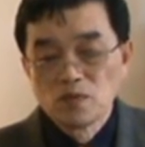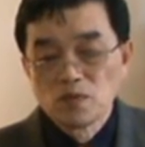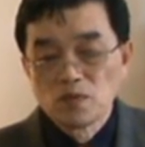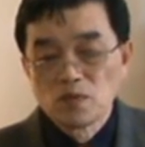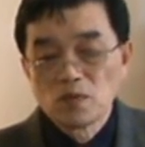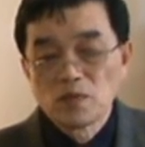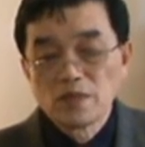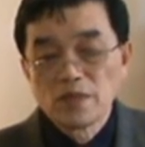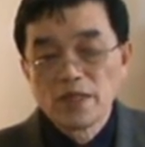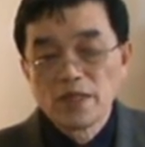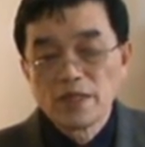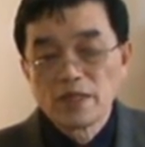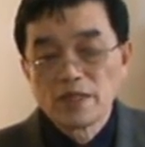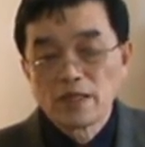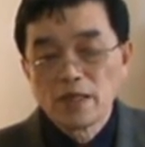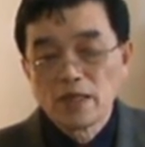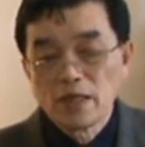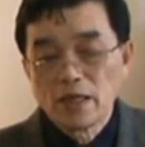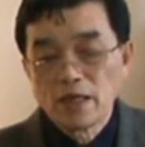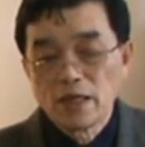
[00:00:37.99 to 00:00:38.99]
中间
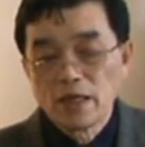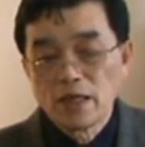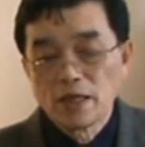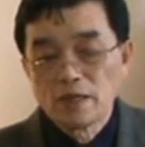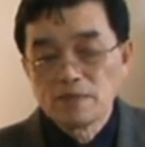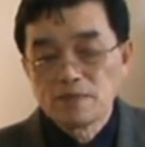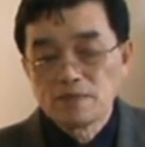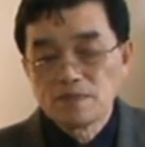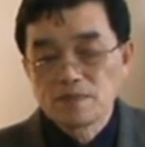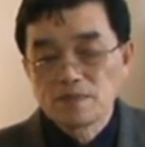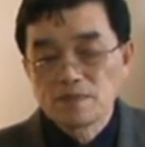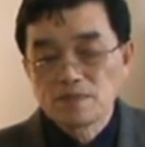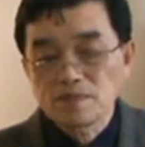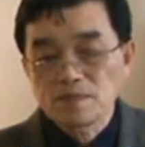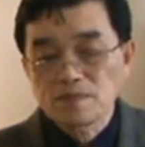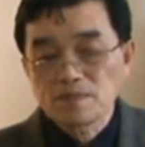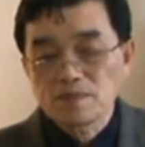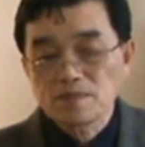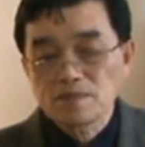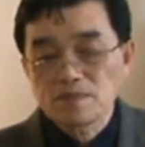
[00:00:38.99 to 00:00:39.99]
的
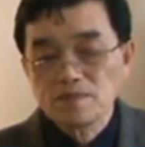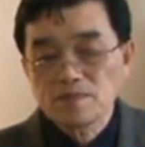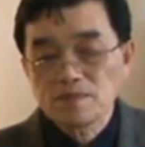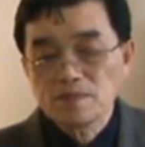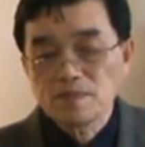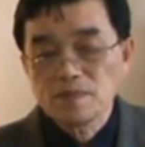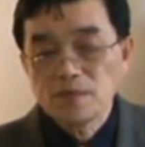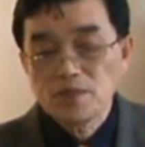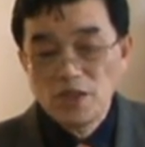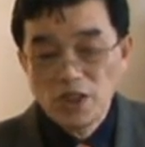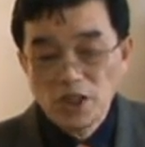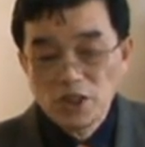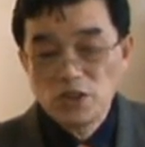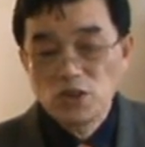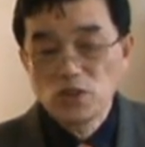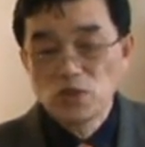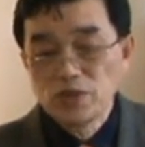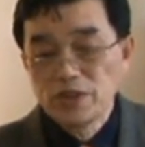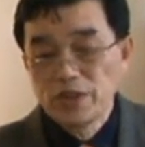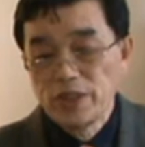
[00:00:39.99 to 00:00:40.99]
第
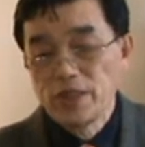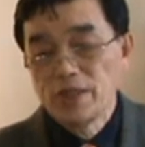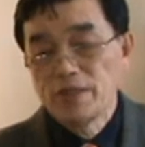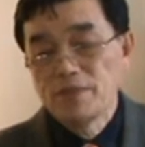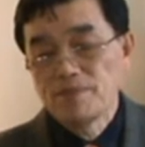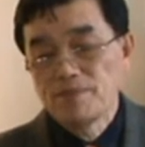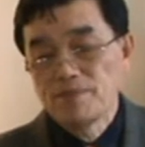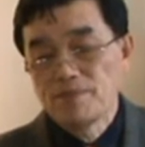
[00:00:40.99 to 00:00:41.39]
九节，